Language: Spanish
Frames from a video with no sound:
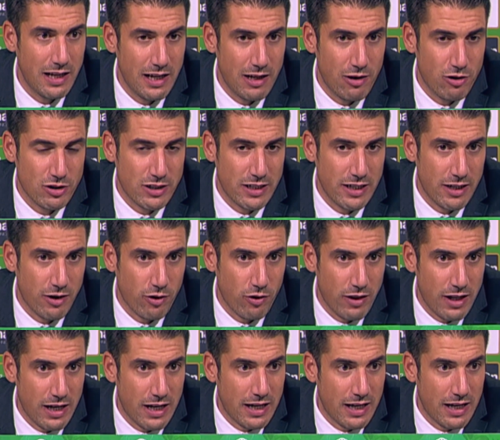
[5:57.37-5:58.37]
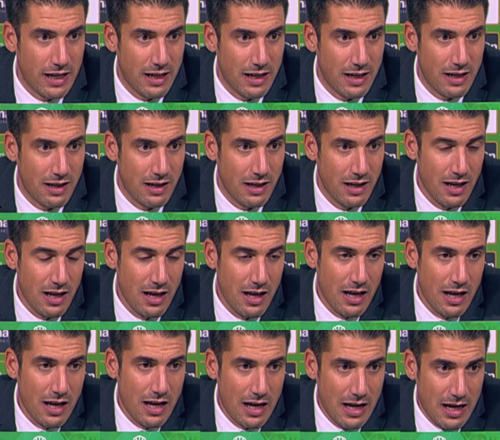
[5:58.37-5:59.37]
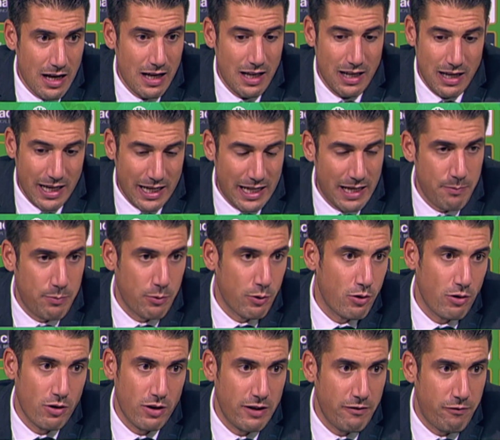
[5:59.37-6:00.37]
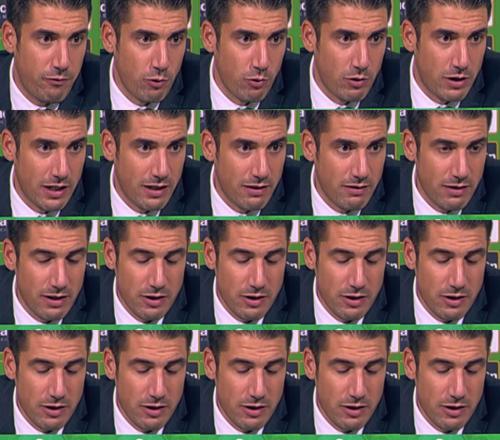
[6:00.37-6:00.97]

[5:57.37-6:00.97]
los que rodean al, equipo disfruten.